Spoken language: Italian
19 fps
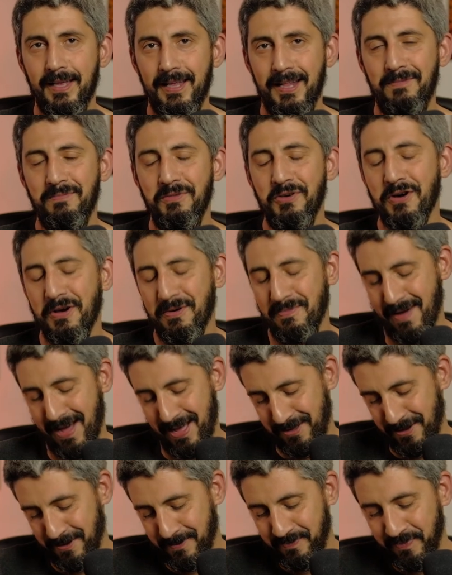nel mio
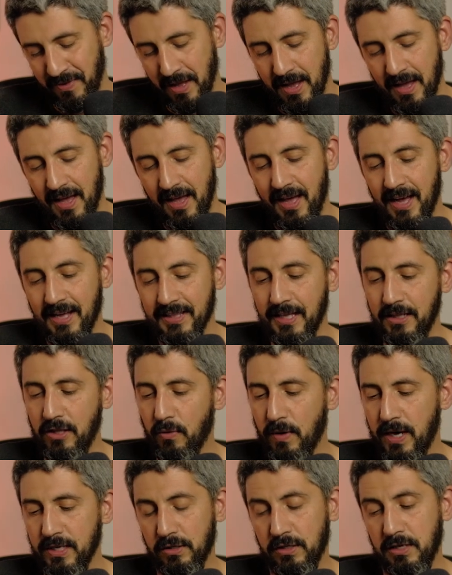armadio. Detto
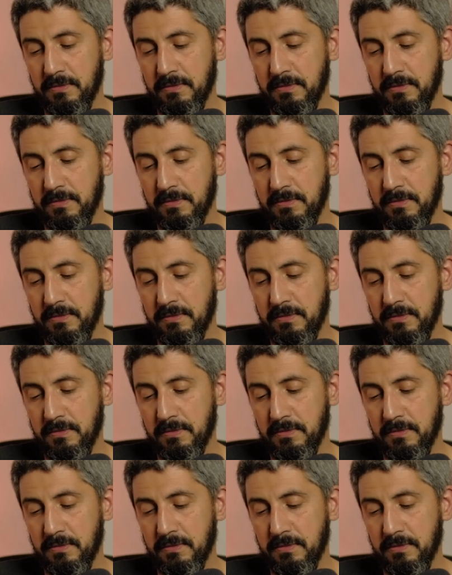questo,